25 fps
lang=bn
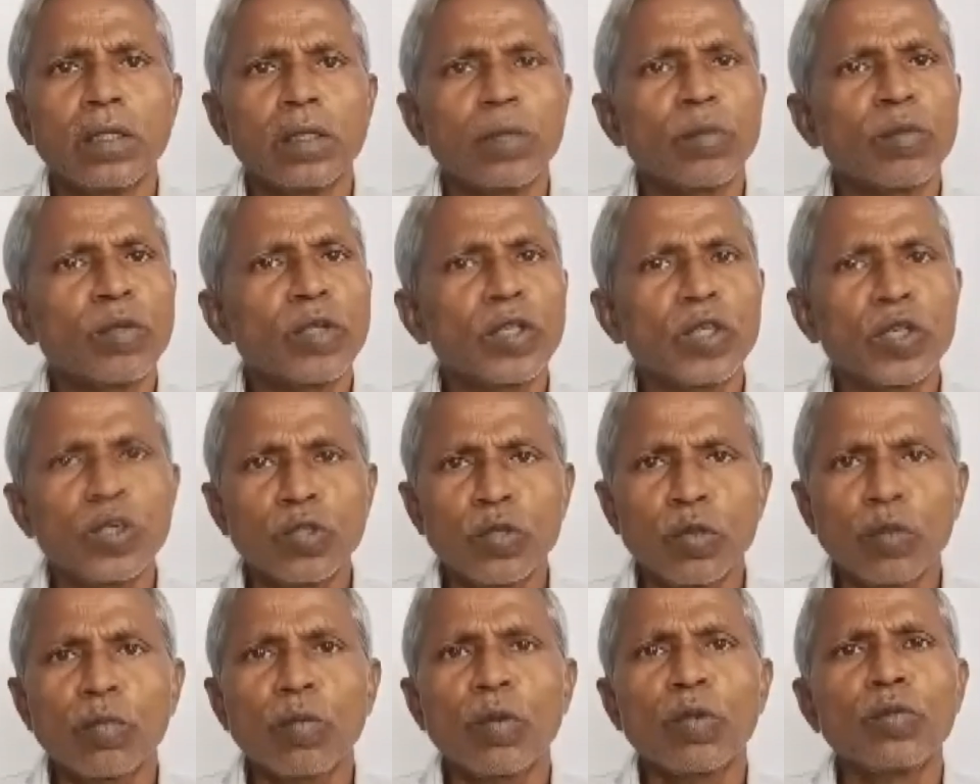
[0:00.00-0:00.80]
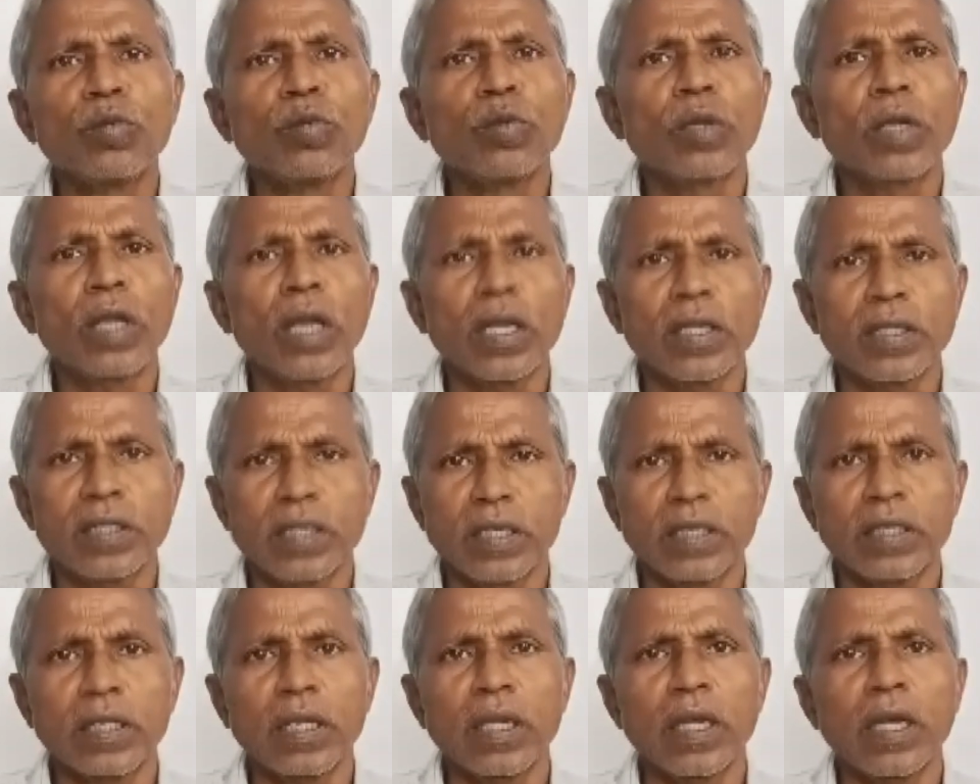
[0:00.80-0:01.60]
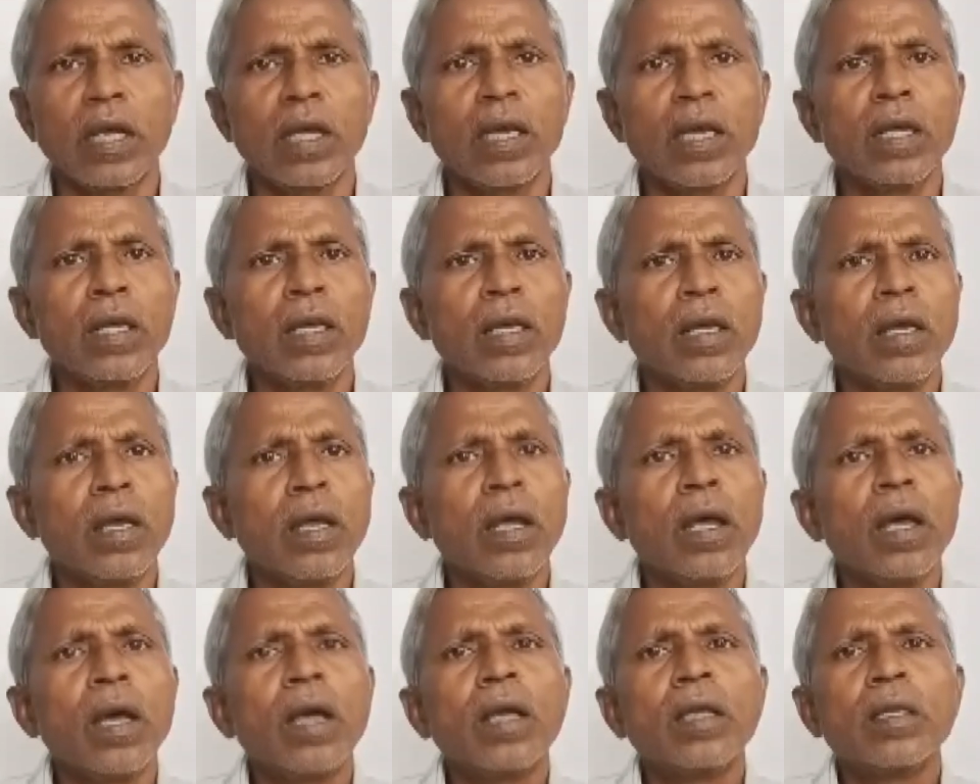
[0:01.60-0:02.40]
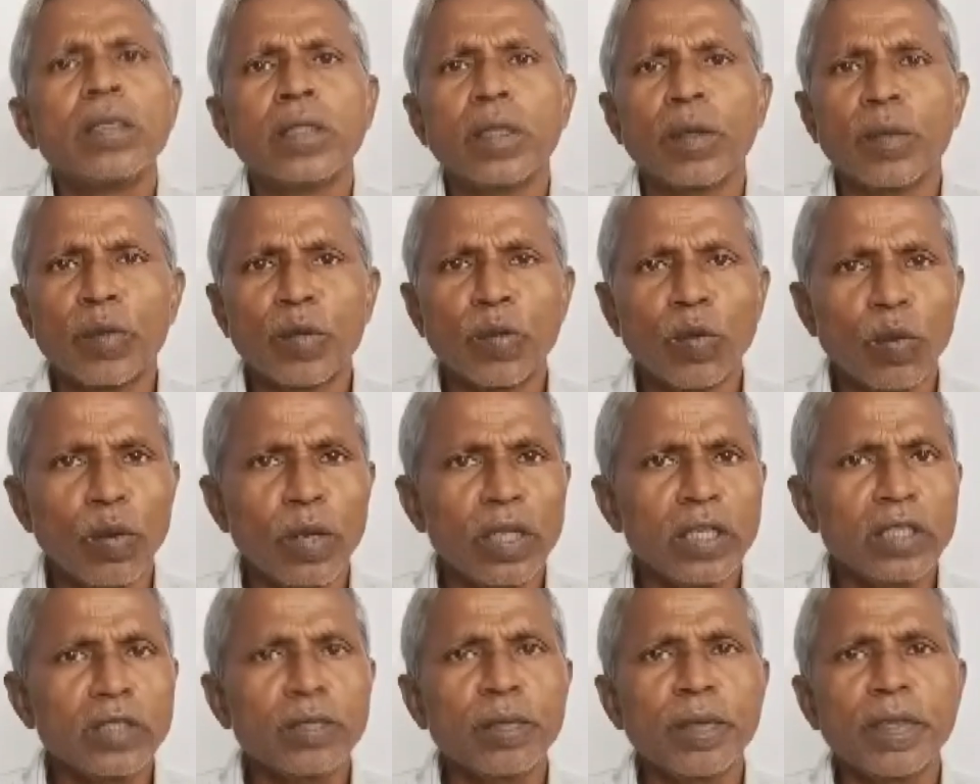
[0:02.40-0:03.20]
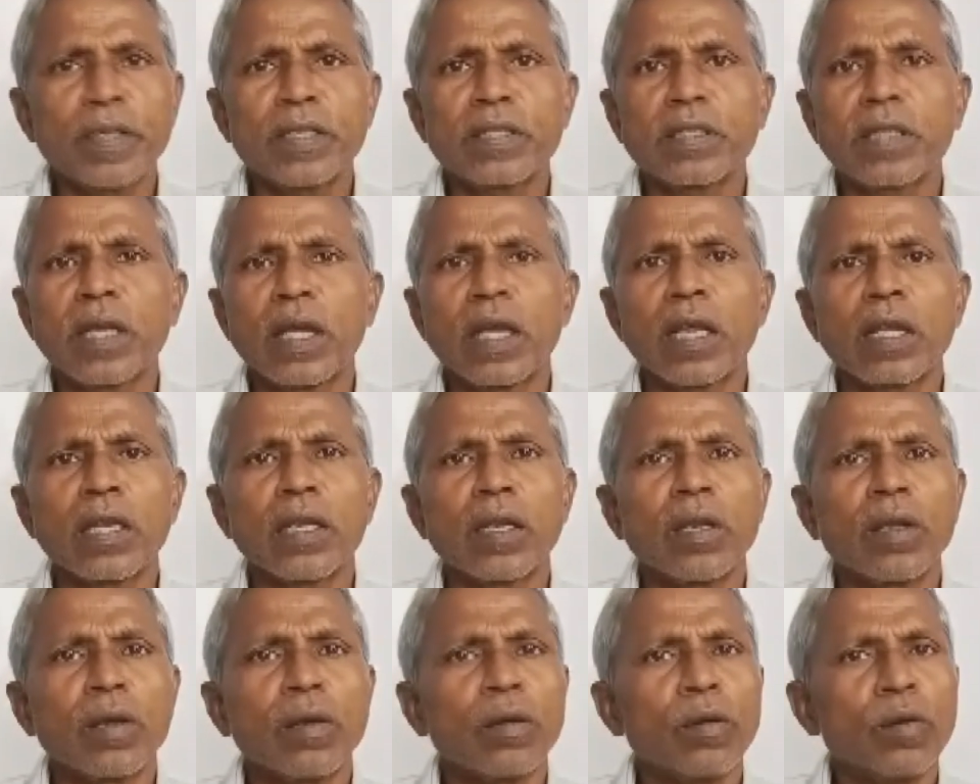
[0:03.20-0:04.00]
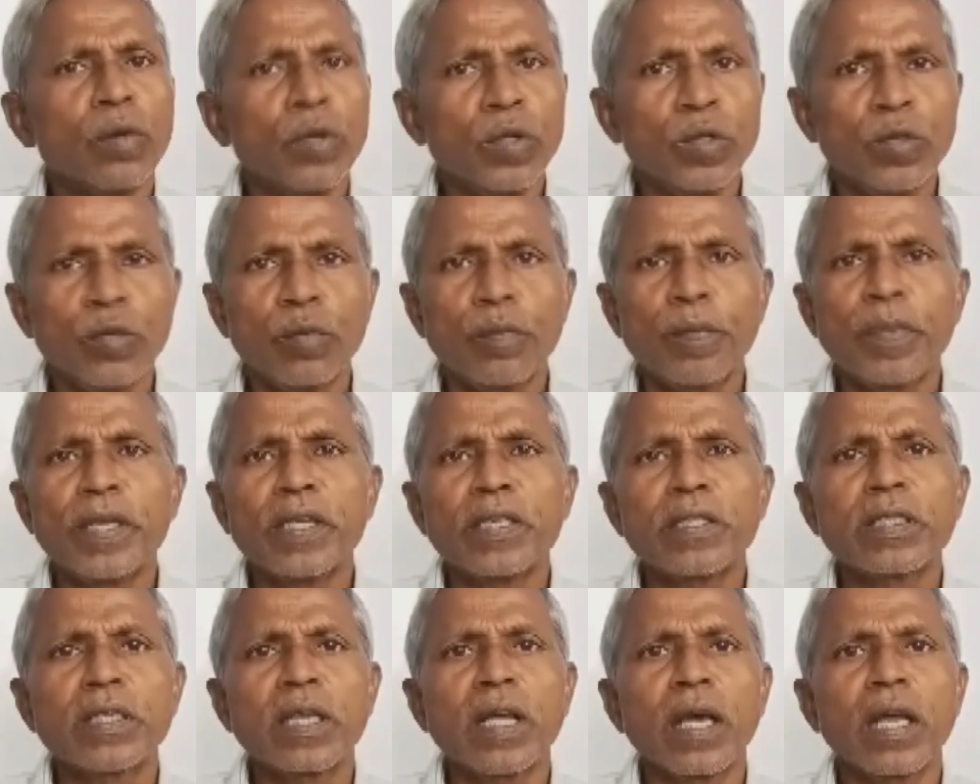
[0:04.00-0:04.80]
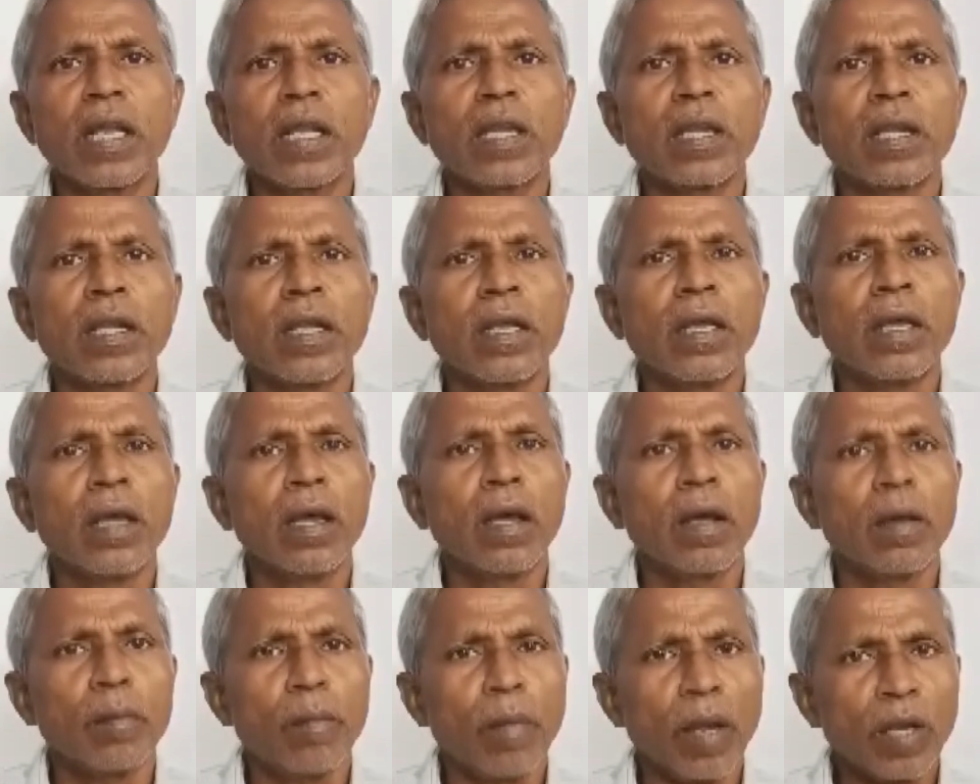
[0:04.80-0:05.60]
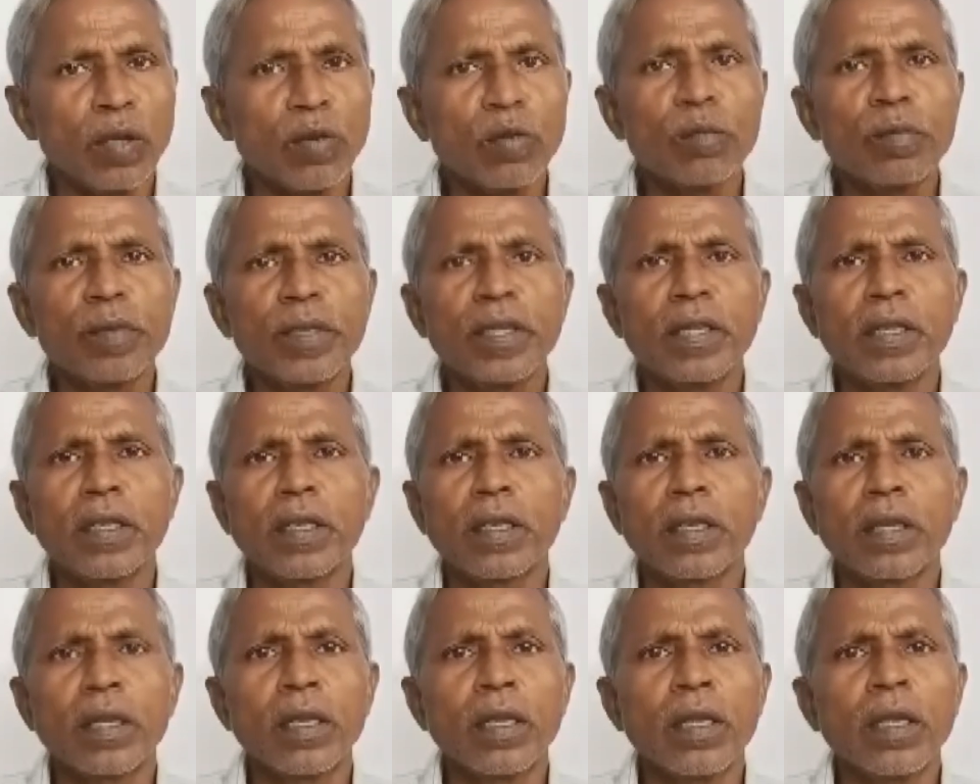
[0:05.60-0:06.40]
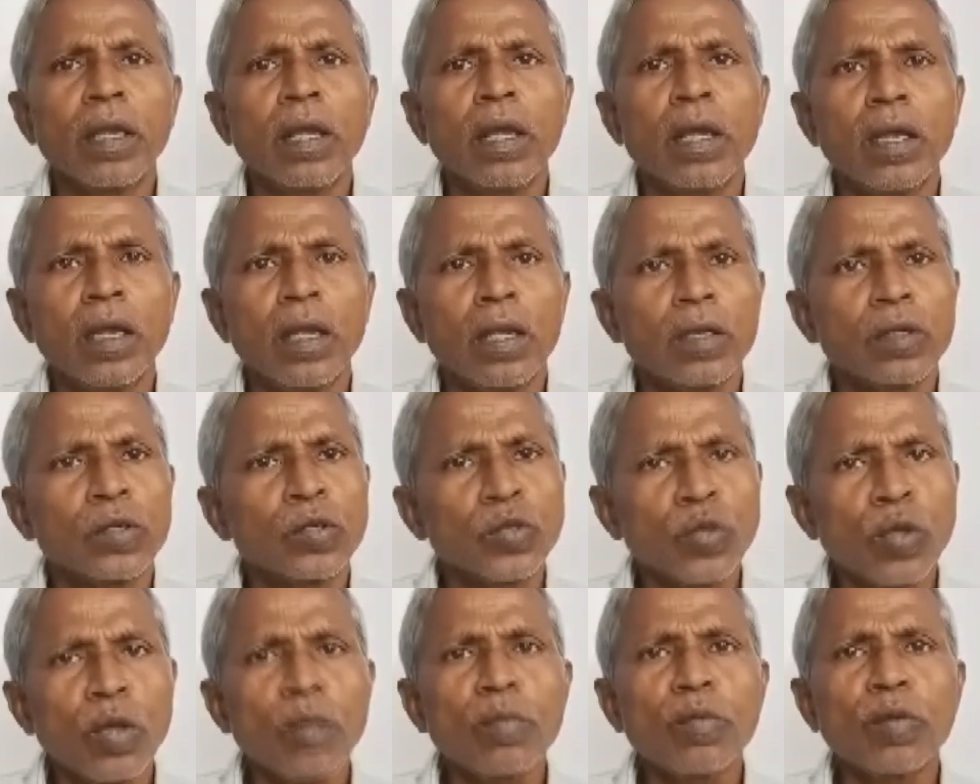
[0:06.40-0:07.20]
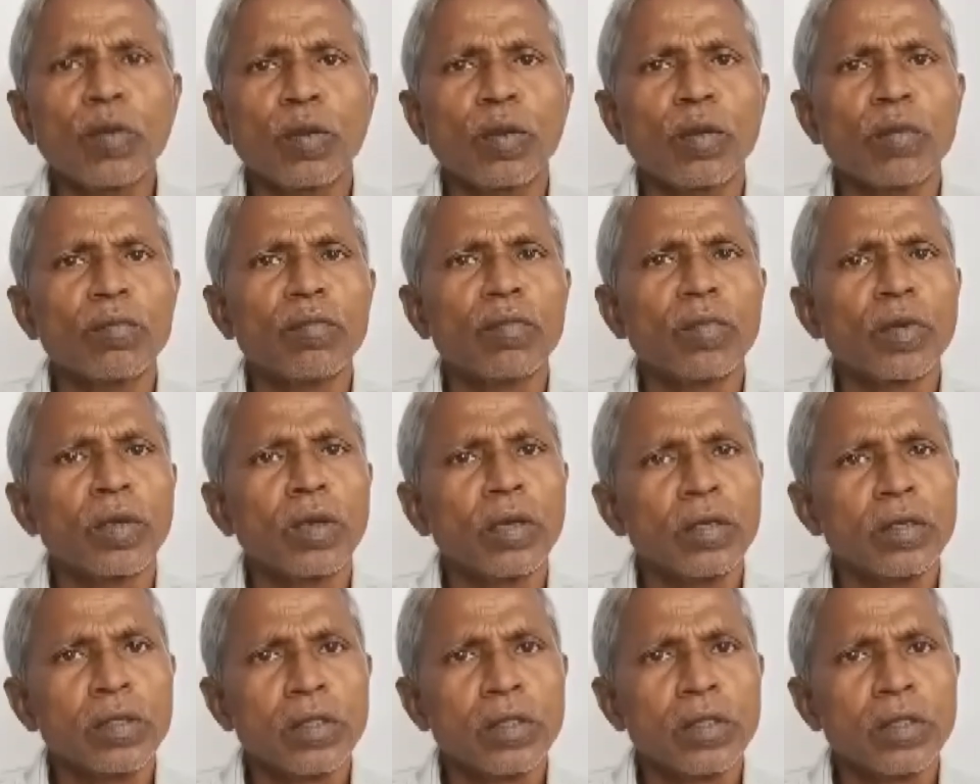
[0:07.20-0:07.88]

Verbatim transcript: যেমন কৃষক বন্ধুর কাজ একটা যেমন ওল্ড এজ পেনশন উইডো পেনশন মানবিক সব রকমের